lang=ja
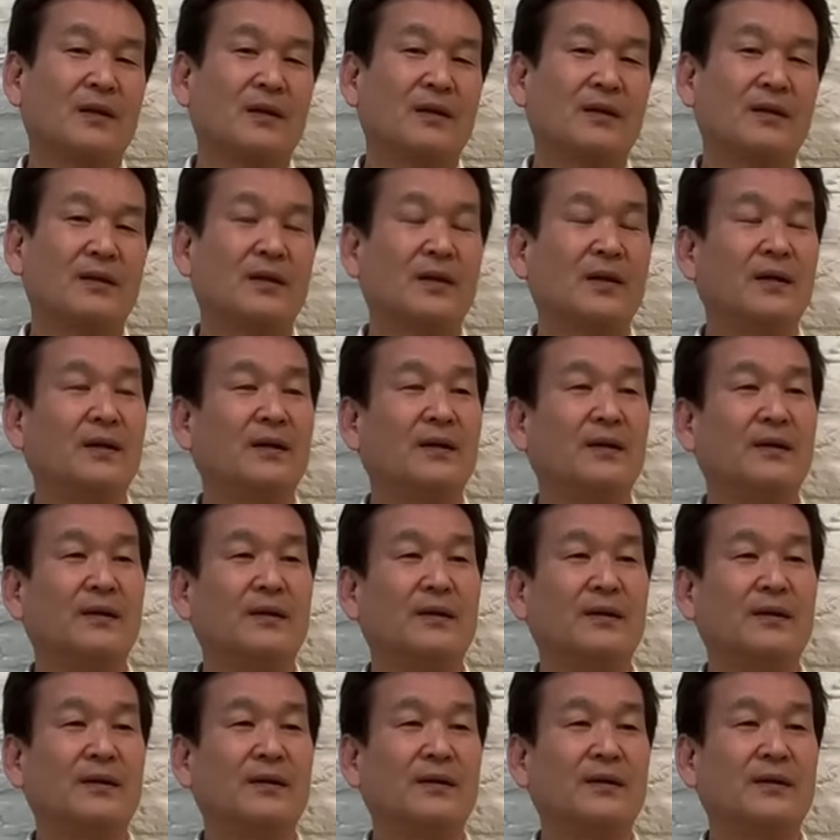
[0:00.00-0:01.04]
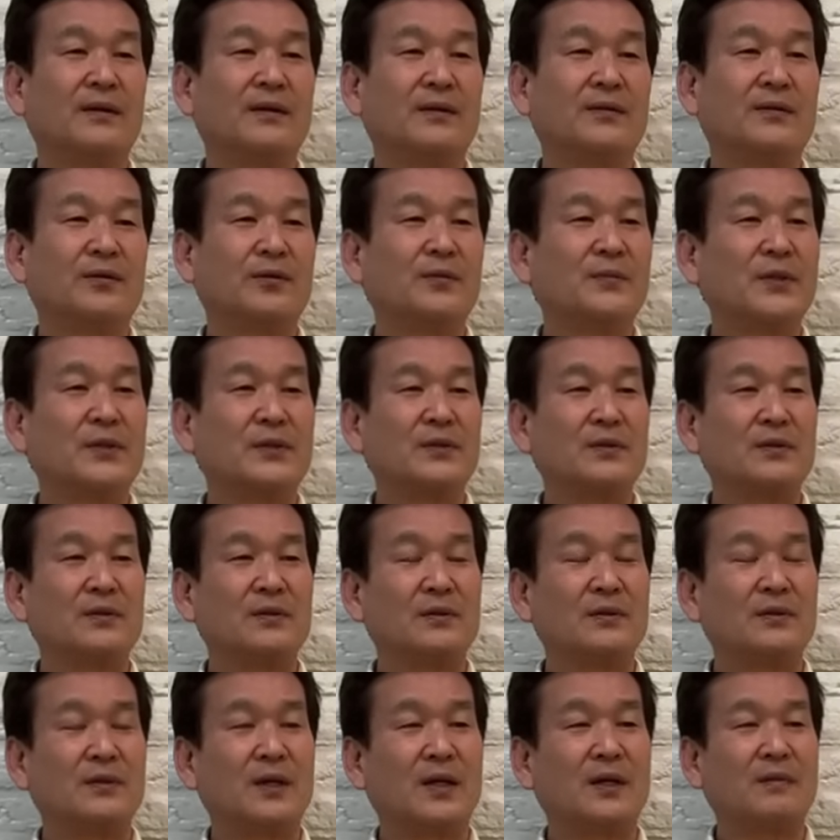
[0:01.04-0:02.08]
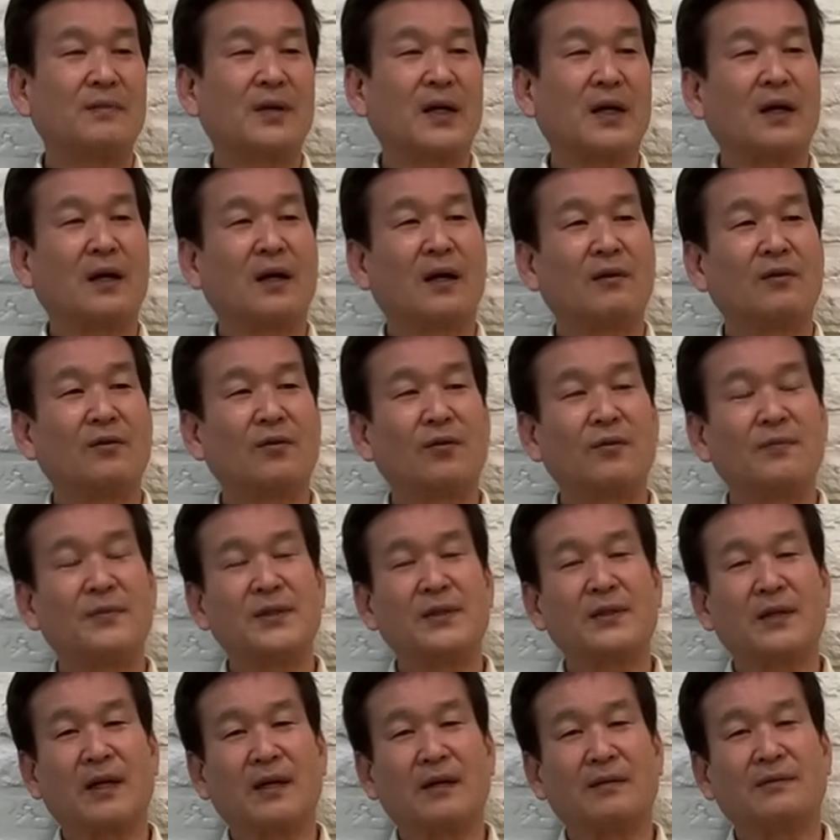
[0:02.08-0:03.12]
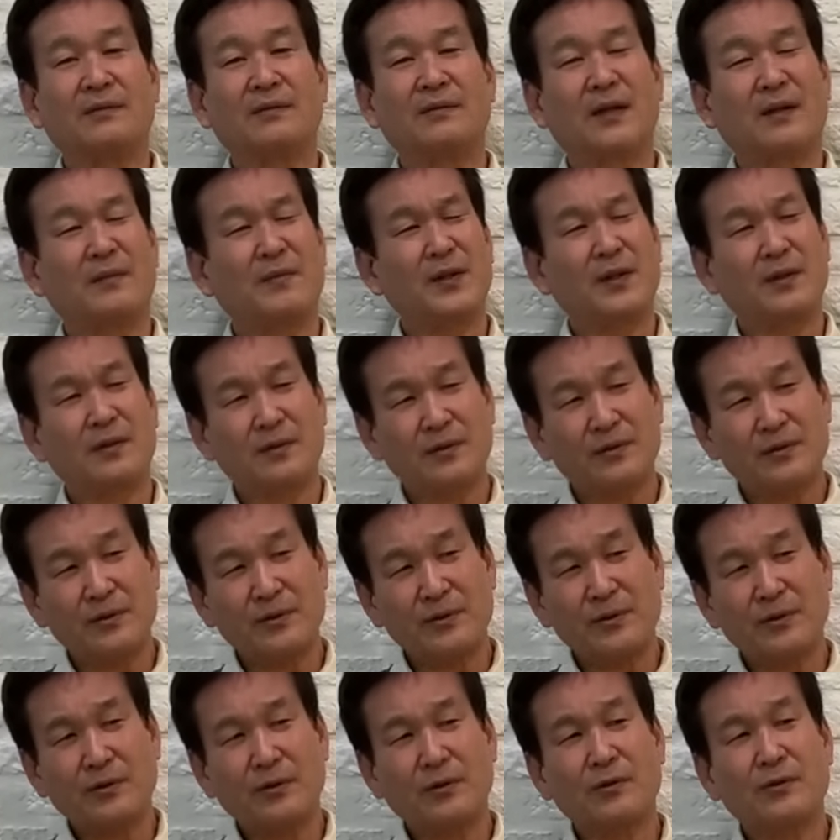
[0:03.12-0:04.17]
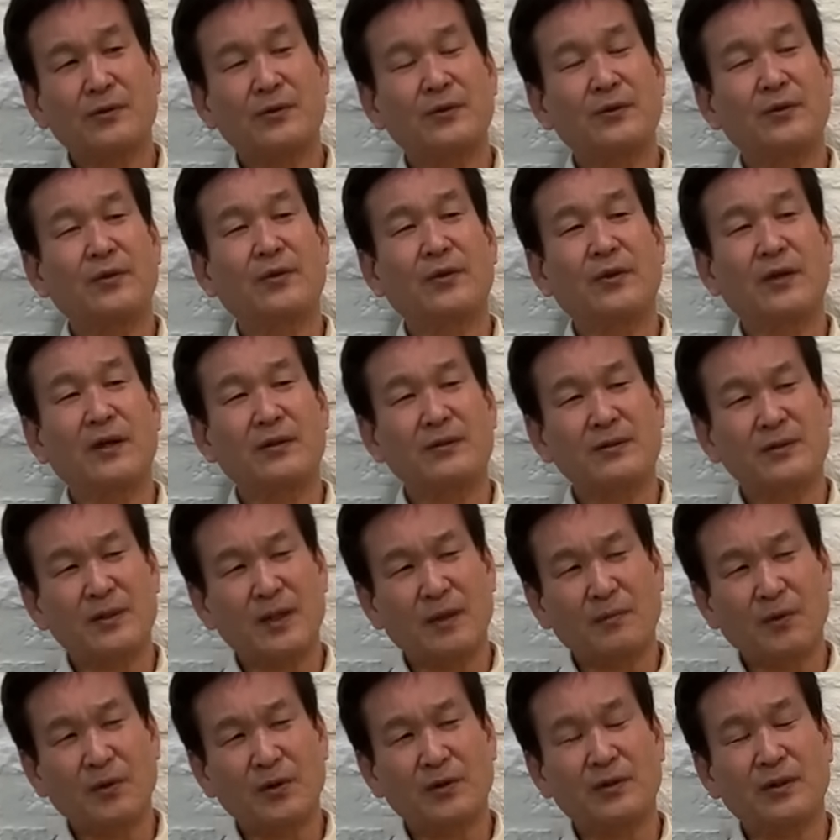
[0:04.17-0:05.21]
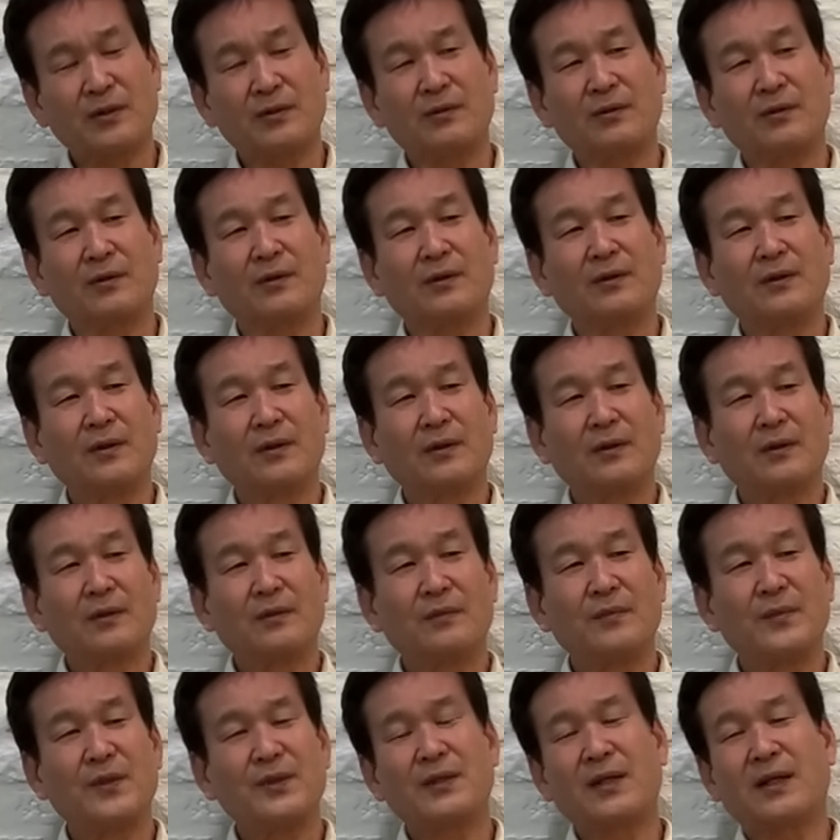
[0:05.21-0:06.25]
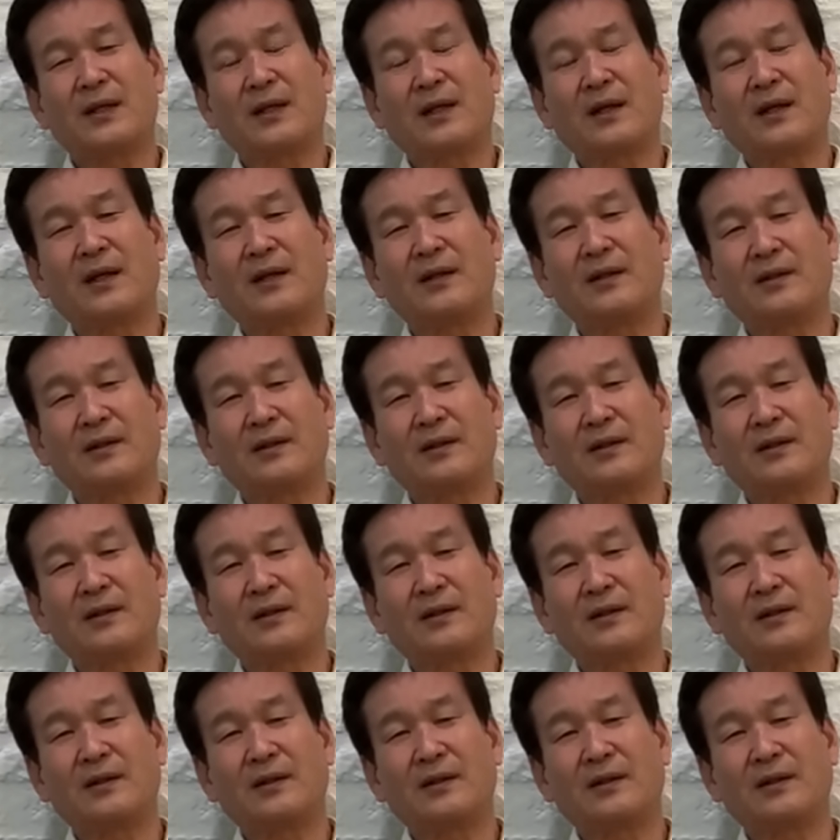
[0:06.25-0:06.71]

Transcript: で特別なまあ観光ビザ、アメリカ普通入国する時エスタ持ってるとビザいらないん